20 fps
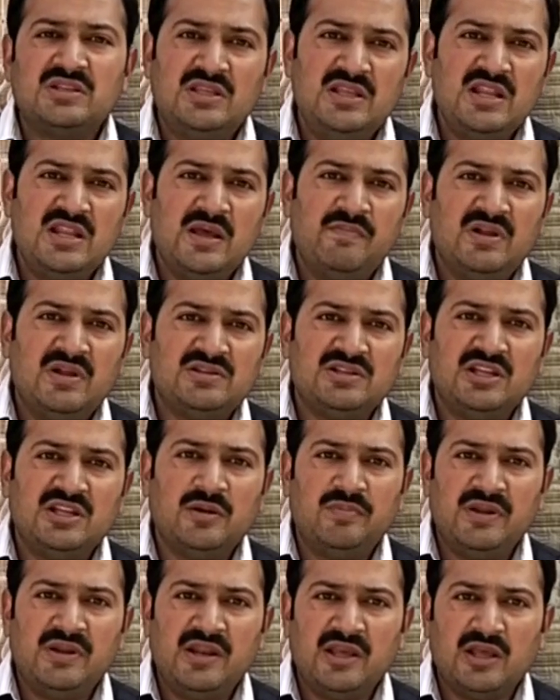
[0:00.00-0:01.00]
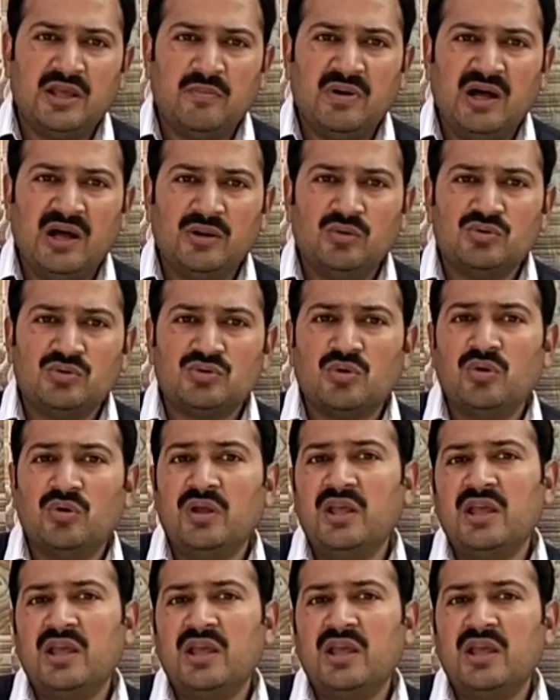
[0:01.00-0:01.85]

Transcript: तीन एम सीरप लेने के बाद इसको